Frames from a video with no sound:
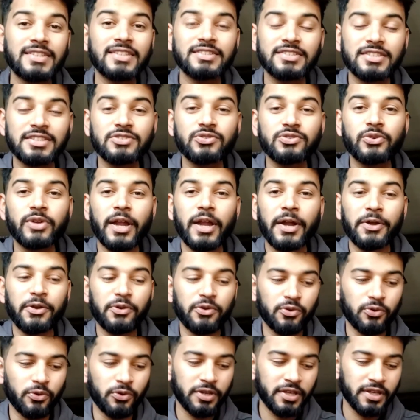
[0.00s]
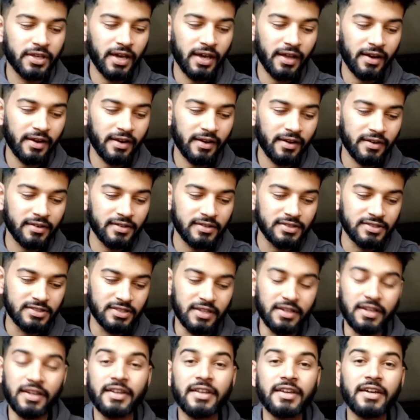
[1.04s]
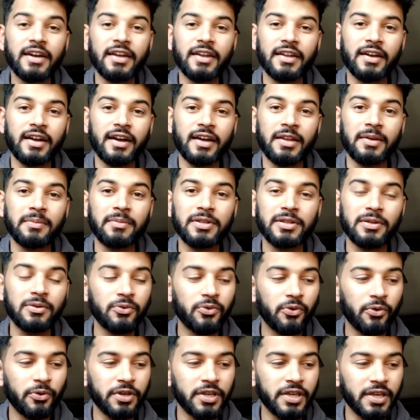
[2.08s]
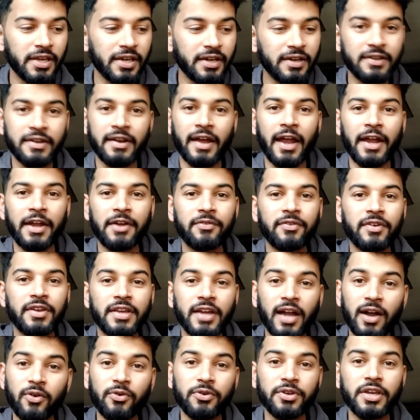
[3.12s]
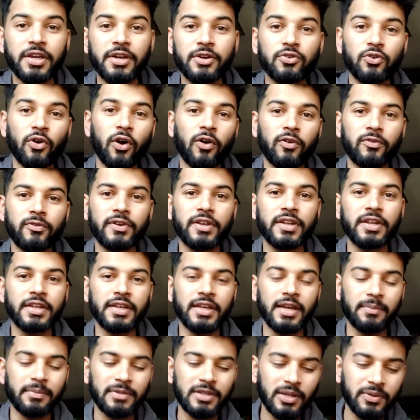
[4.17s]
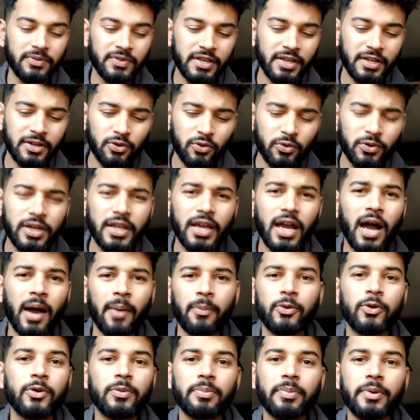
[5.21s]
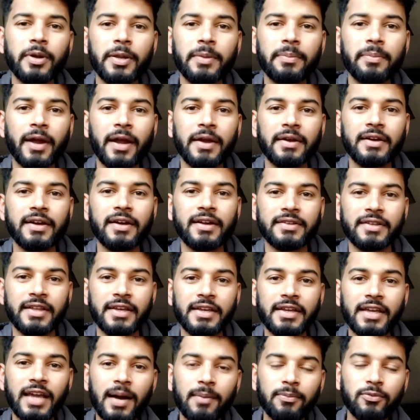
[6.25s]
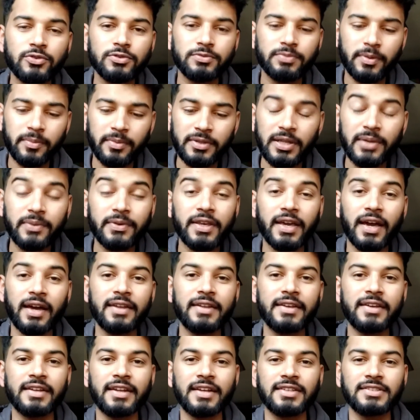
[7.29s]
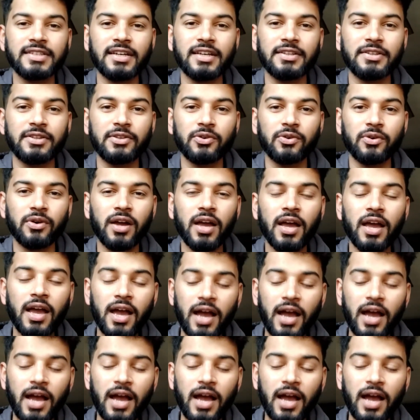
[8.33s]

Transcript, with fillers: वैसे जस्ट टू लेट यू नो कि यार जर्नलिंग करने का ना मतलब कोई एक राइट right वे या कोई एक रॉन्ग वे नहीं है मतलब ये टोटली आपके ऊपर डिपेंड करता है कि आप उसमें मतलब क्या लिखना चाहते हो